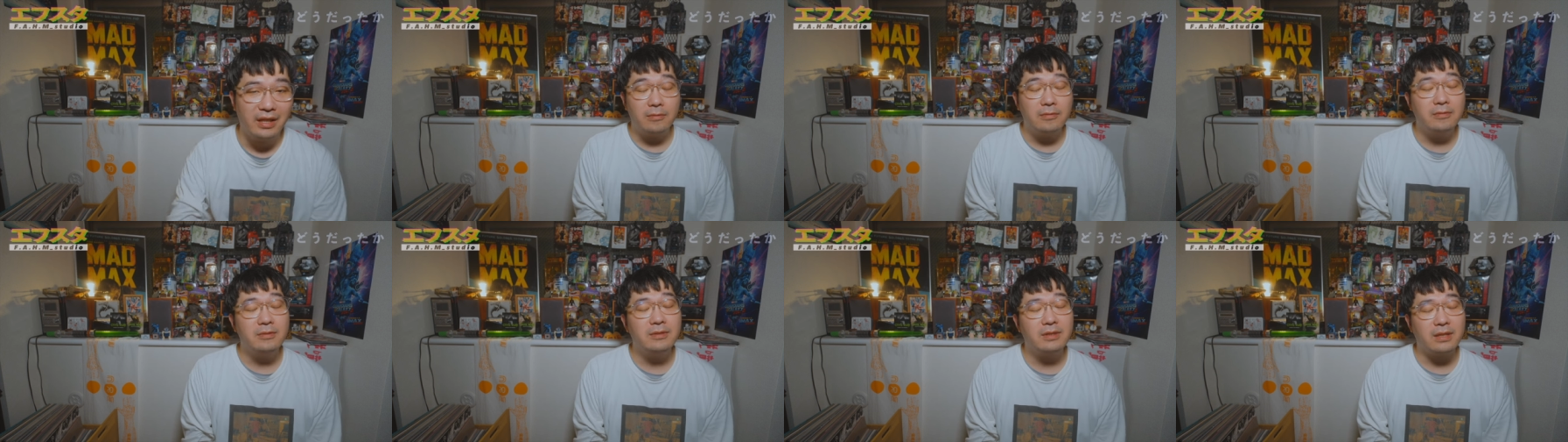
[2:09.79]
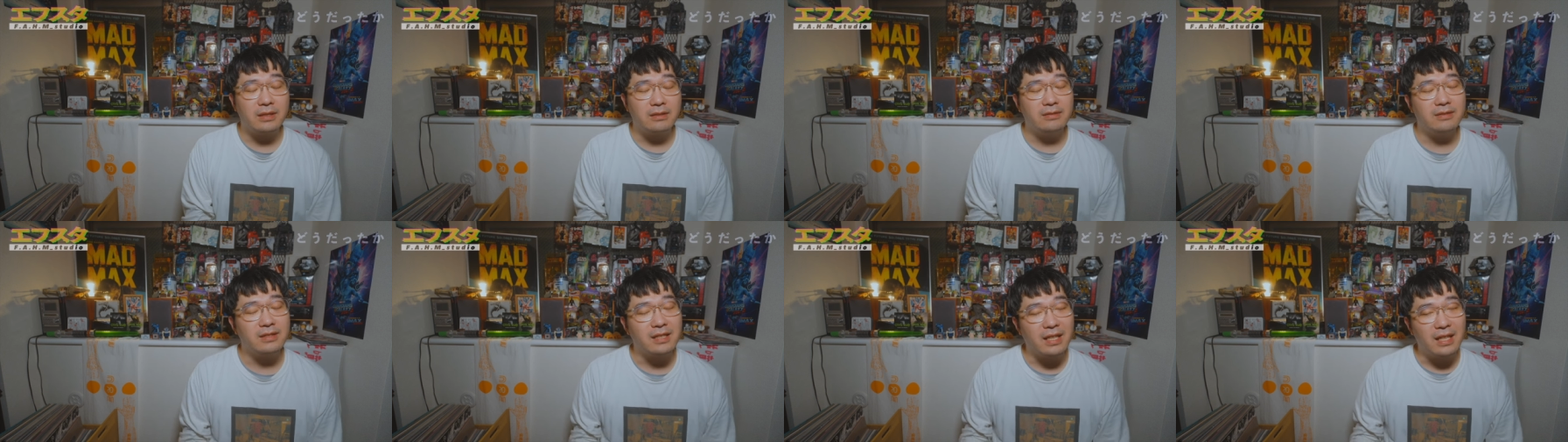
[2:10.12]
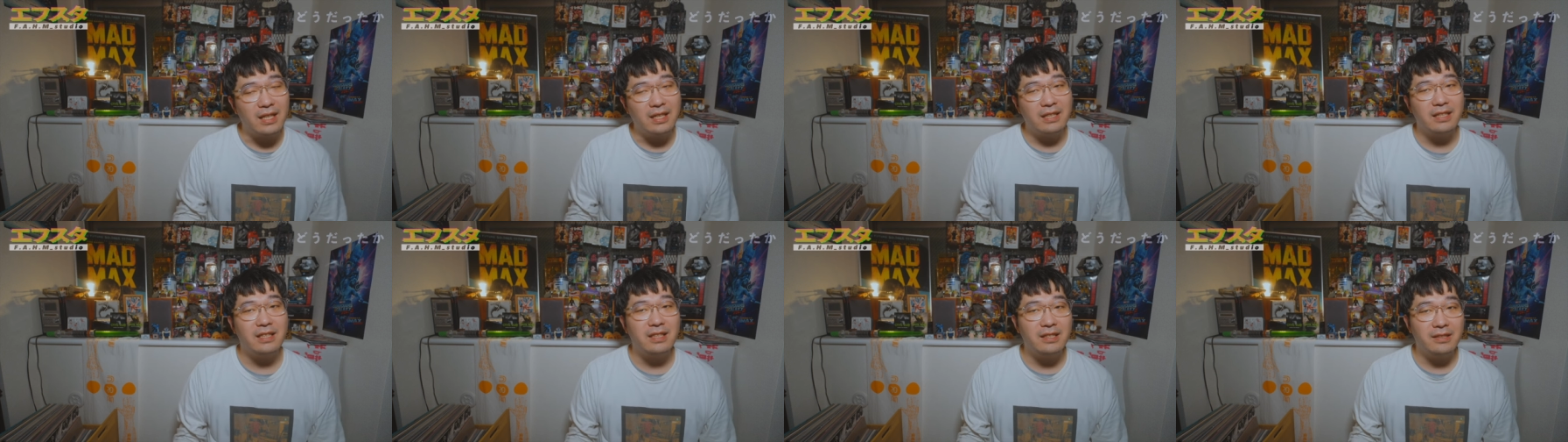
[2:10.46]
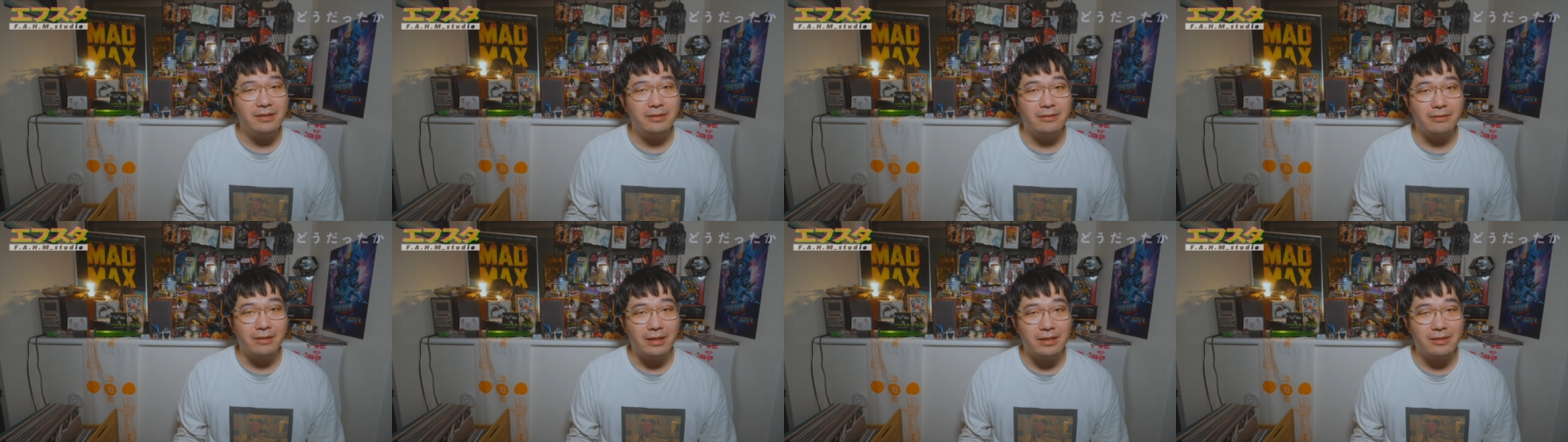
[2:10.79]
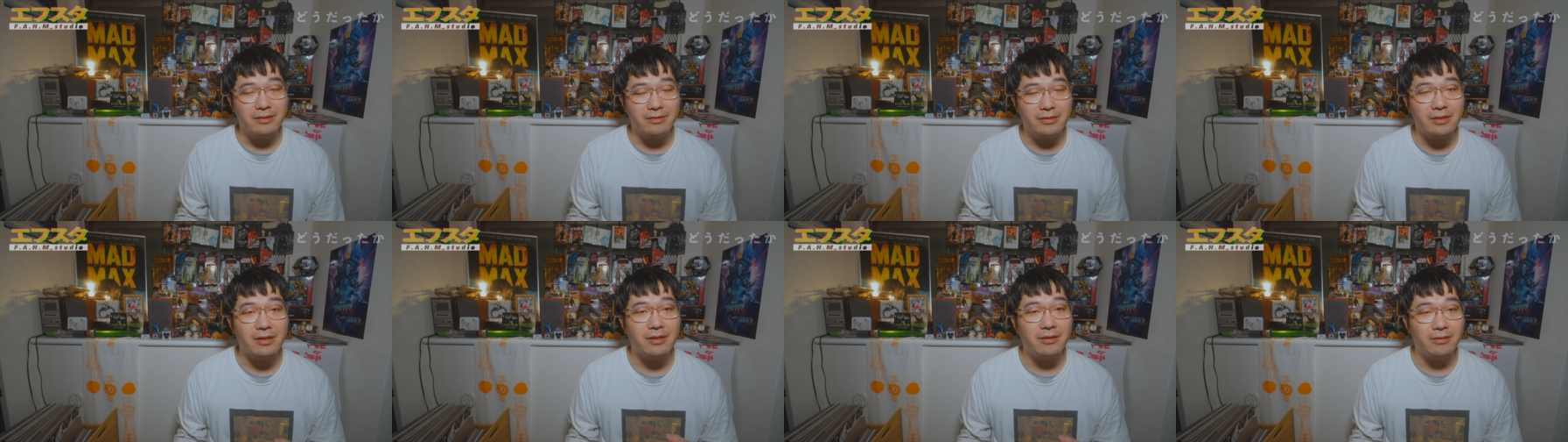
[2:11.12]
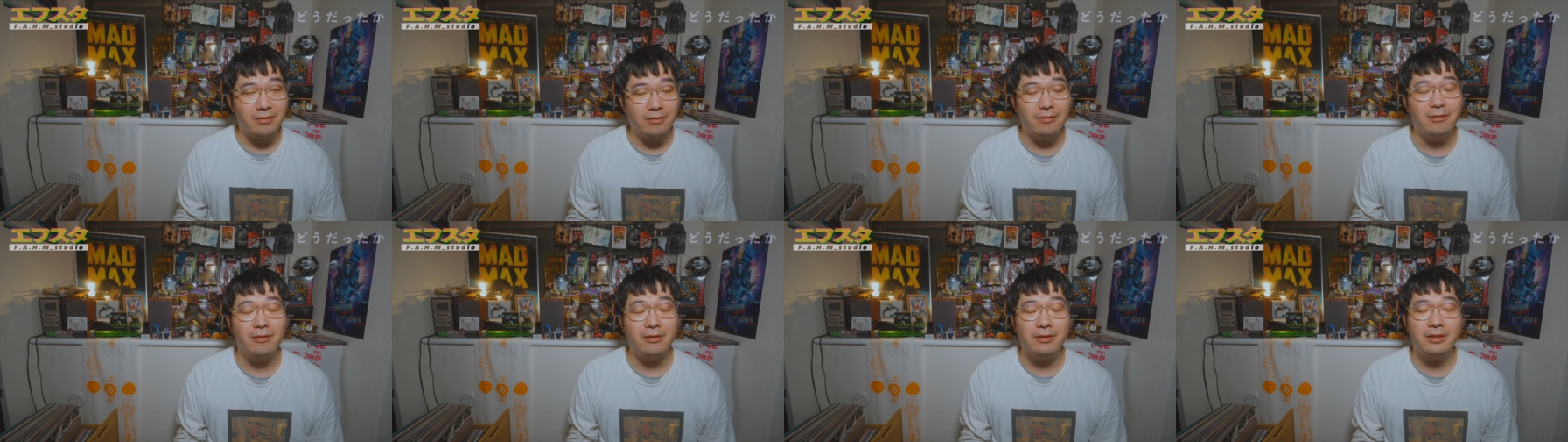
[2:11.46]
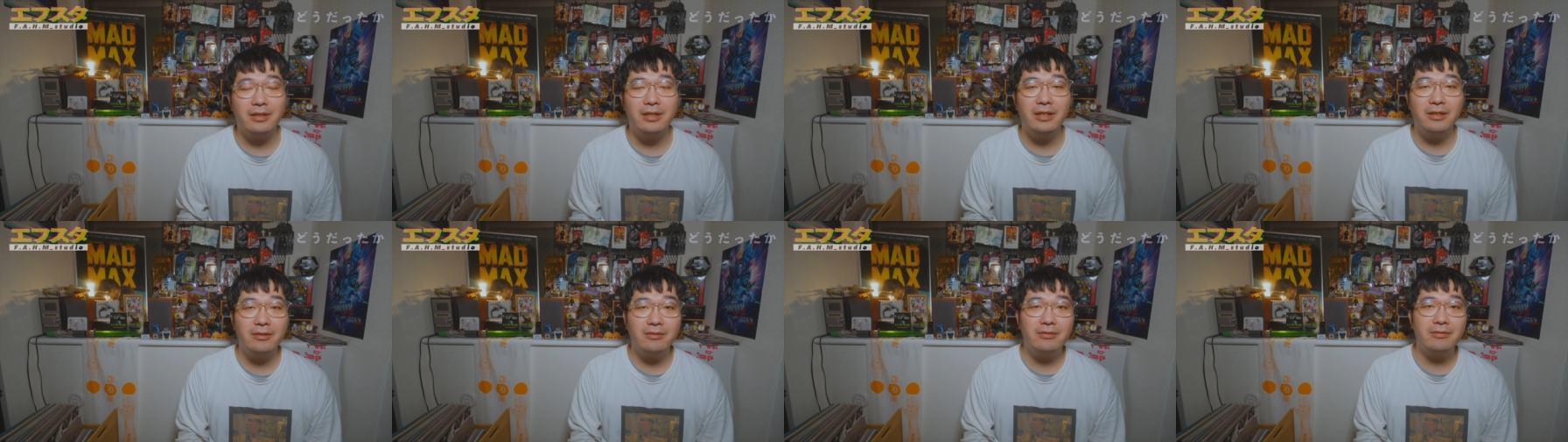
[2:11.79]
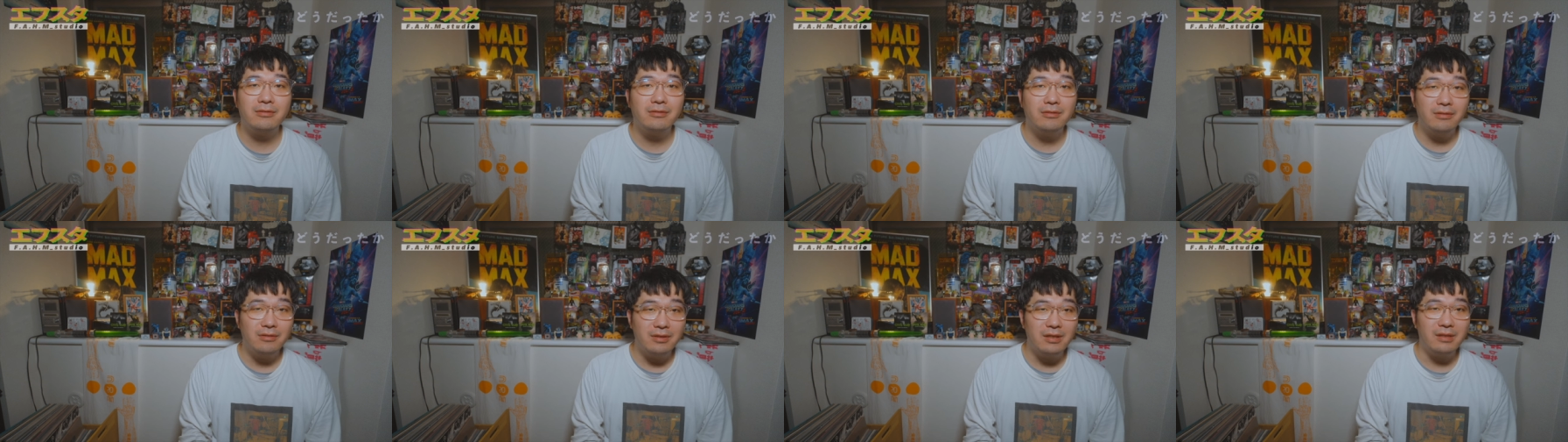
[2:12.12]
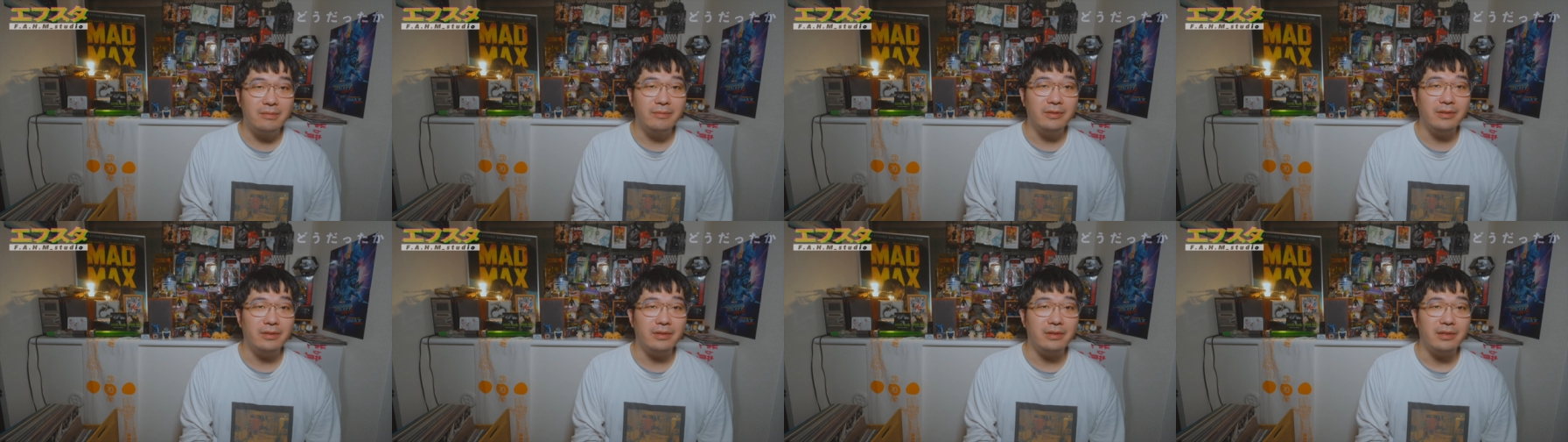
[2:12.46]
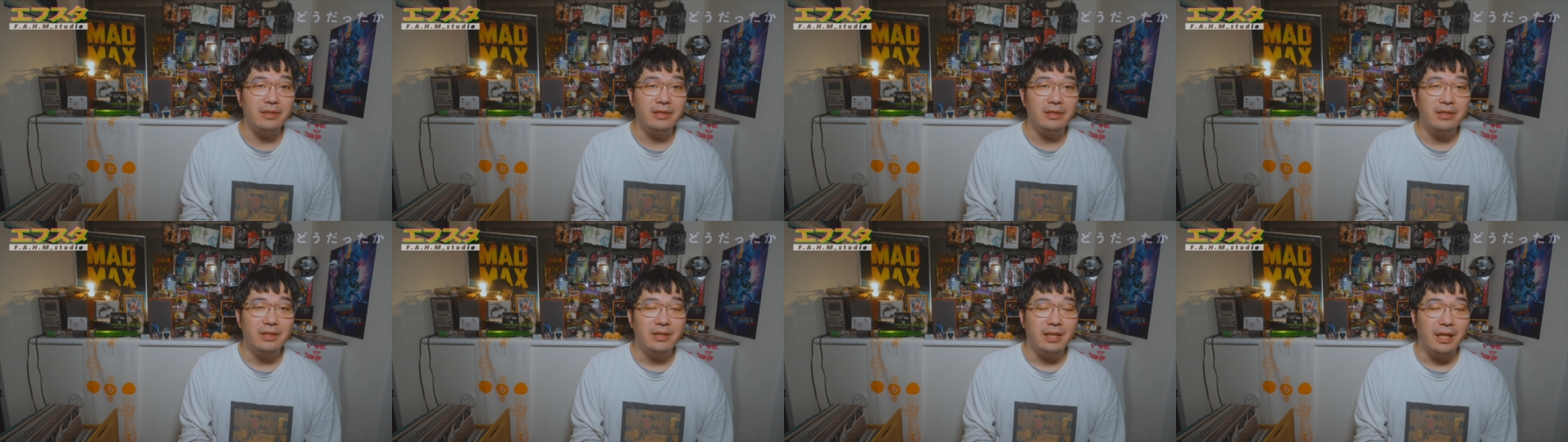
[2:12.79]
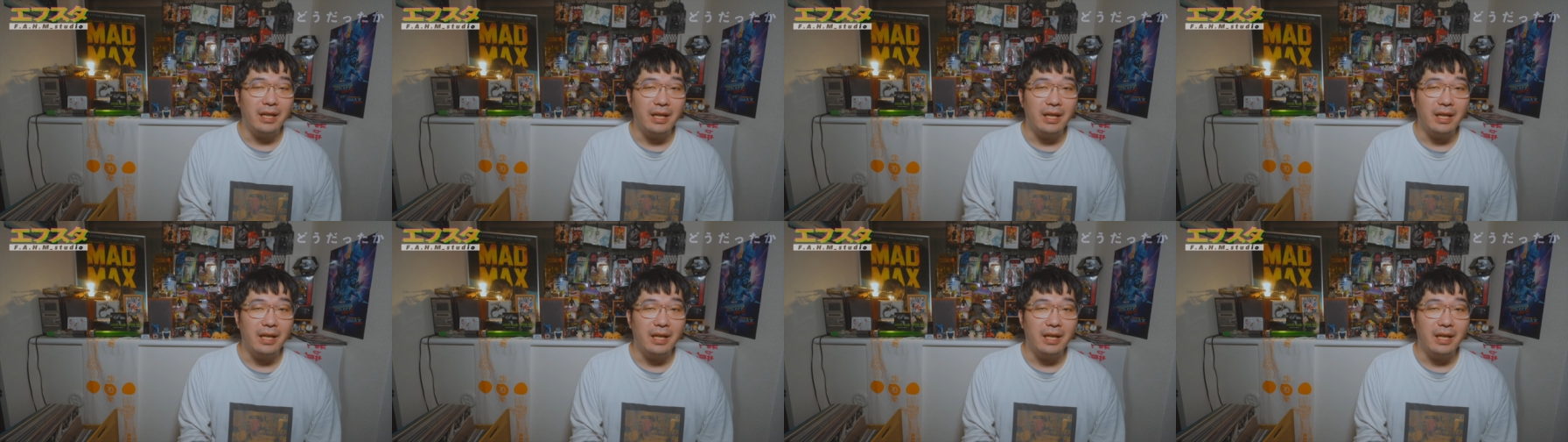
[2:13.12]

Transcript: 今作ジャーナリストが主人公っていうところにもつ